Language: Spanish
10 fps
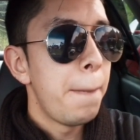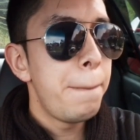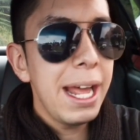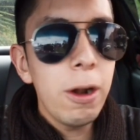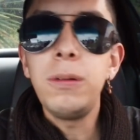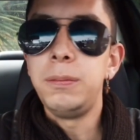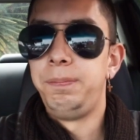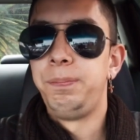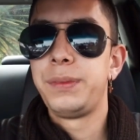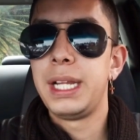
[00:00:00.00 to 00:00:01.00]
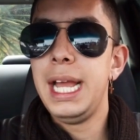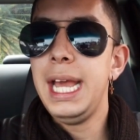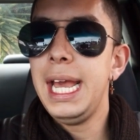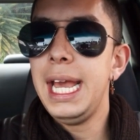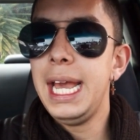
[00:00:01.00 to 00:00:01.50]
pero
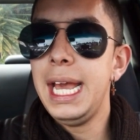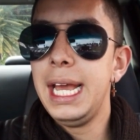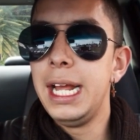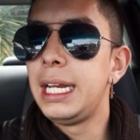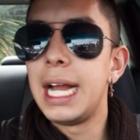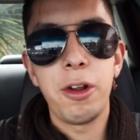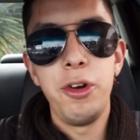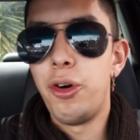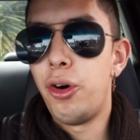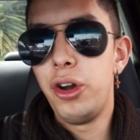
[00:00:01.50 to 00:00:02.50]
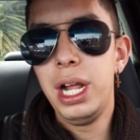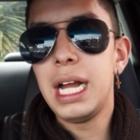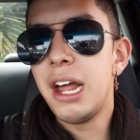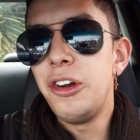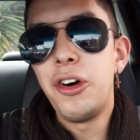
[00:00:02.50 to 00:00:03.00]
eh, el carro no el
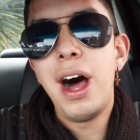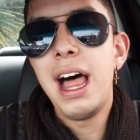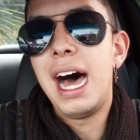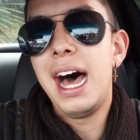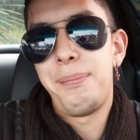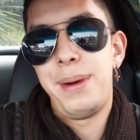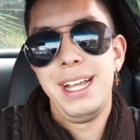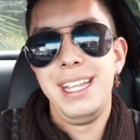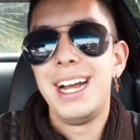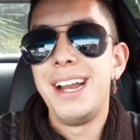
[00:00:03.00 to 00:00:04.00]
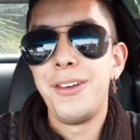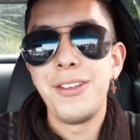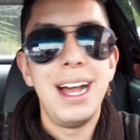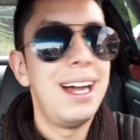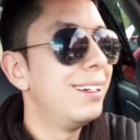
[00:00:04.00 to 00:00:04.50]
carro no va a dar para llegar o
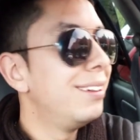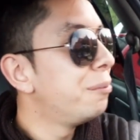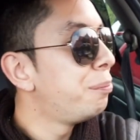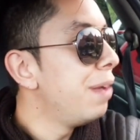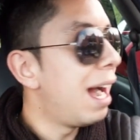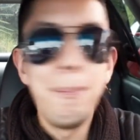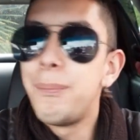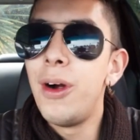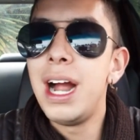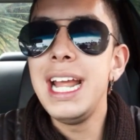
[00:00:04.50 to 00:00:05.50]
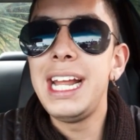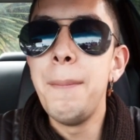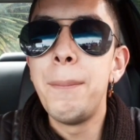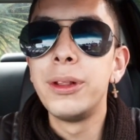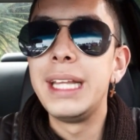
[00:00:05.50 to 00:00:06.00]
sea vean pónganle que
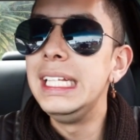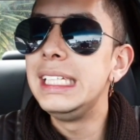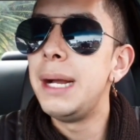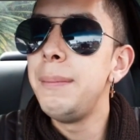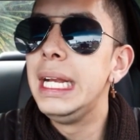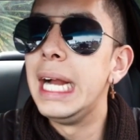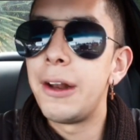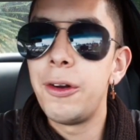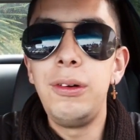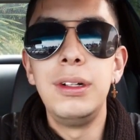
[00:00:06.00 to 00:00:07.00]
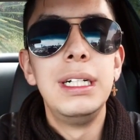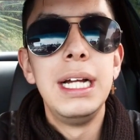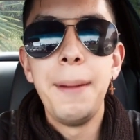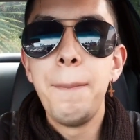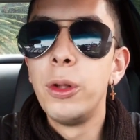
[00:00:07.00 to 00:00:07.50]
en potencia mi carro
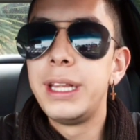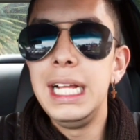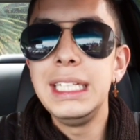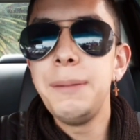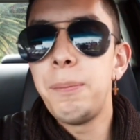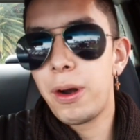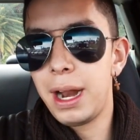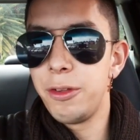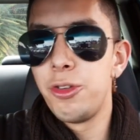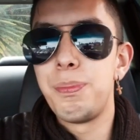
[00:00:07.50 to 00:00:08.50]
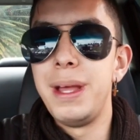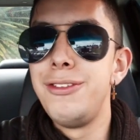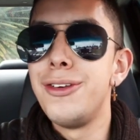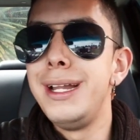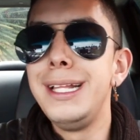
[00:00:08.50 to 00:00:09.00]
en potencia y por
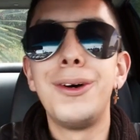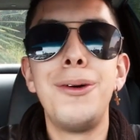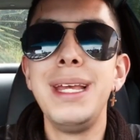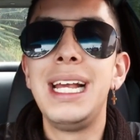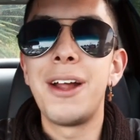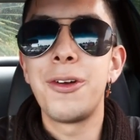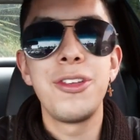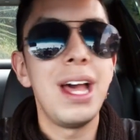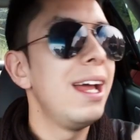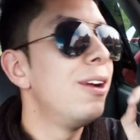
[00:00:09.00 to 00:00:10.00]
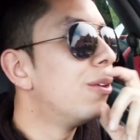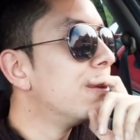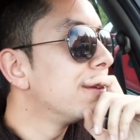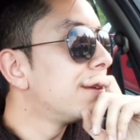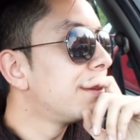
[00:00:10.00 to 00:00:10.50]
suspensión y todo mi carro sea de
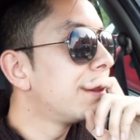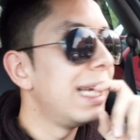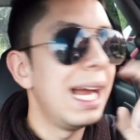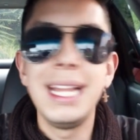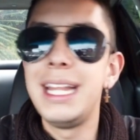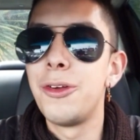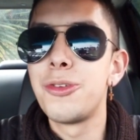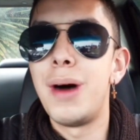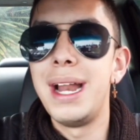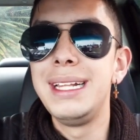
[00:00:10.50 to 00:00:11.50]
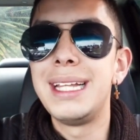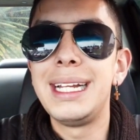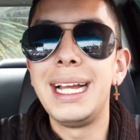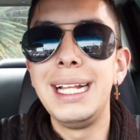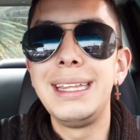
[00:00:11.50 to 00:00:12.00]
los sea de los 40
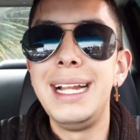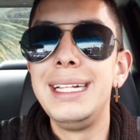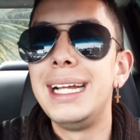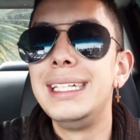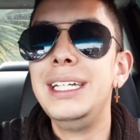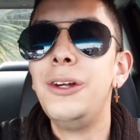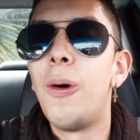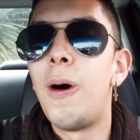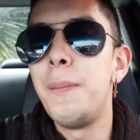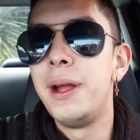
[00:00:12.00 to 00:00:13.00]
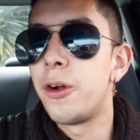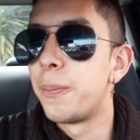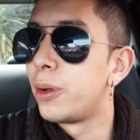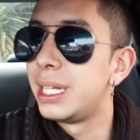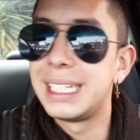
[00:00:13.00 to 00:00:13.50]
que hay el 35 o
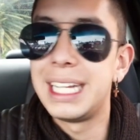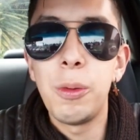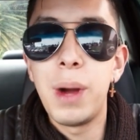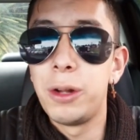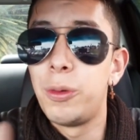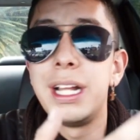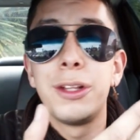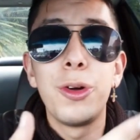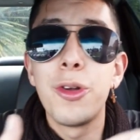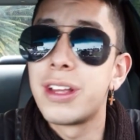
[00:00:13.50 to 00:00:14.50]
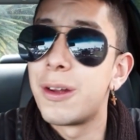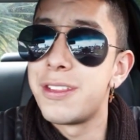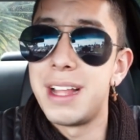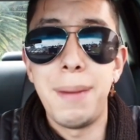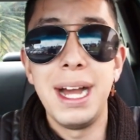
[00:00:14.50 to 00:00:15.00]
mejor porque es que como dan cuenta todos los carros
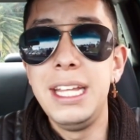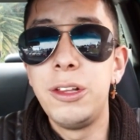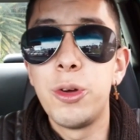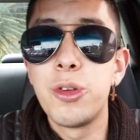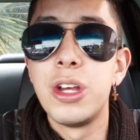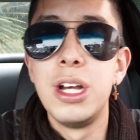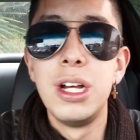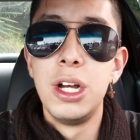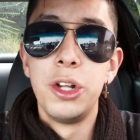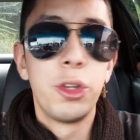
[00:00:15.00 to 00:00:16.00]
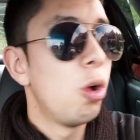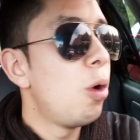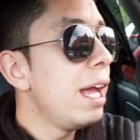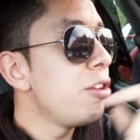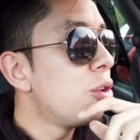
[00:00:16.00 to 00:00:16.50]
están bajitos
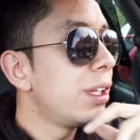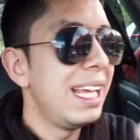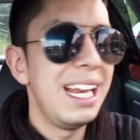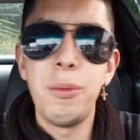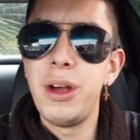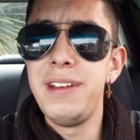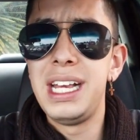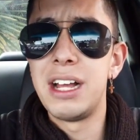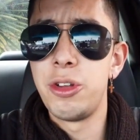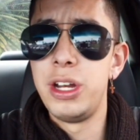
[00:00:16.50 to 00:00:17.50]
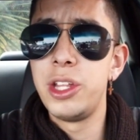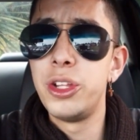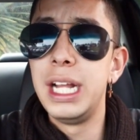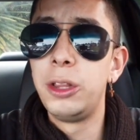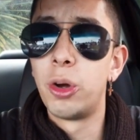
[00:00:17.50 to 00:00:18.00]
todo eso tienen modificaciones
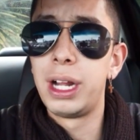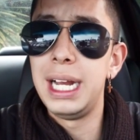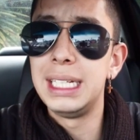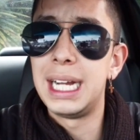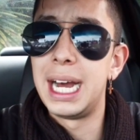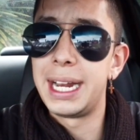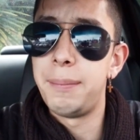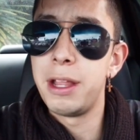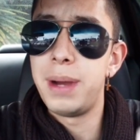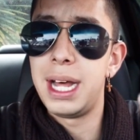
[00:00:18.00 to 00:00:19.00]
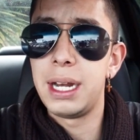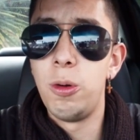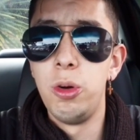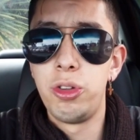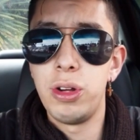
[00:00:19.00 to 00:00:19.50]
donde el torque les agarra más baja
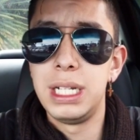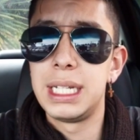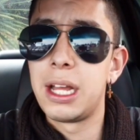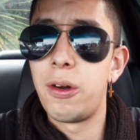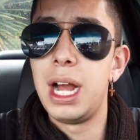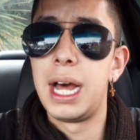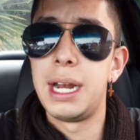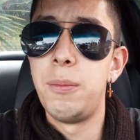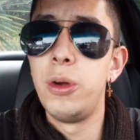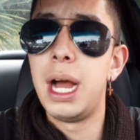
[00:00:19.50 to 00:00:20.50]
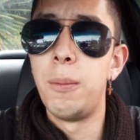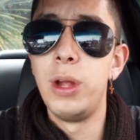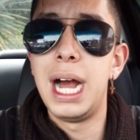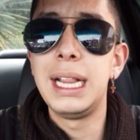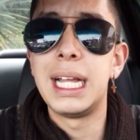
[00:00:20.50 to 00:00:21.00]
revolución este carro le agarra muy, a
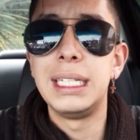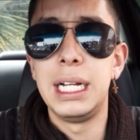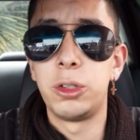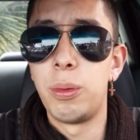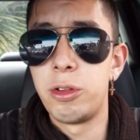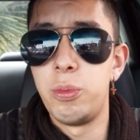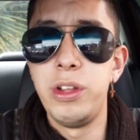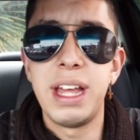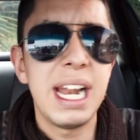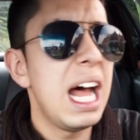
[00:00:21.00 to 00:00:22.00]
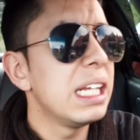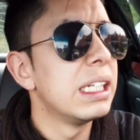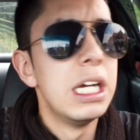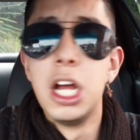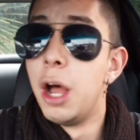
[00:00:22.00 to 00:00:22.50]
muy altas y las curvas son muy cerradas
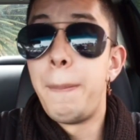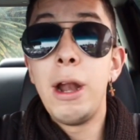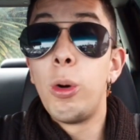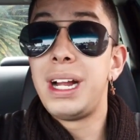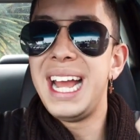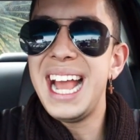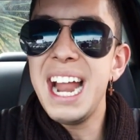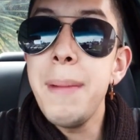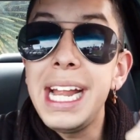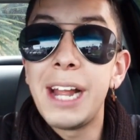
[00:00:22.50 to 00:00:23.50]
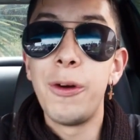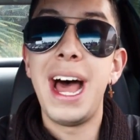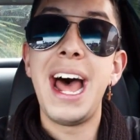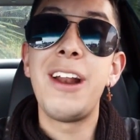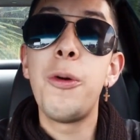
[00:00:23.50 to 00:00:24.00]
pero créanme que voy a
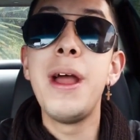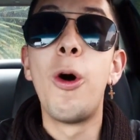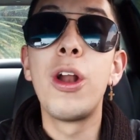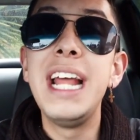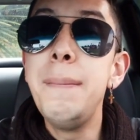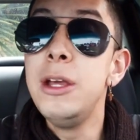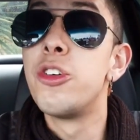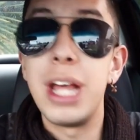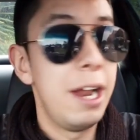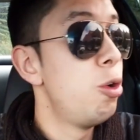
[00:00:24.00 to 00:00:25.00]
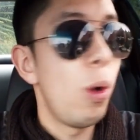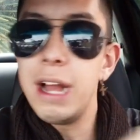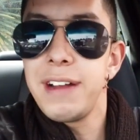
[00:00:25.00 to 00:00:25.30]
dar lo mejor de mí o sea no voy a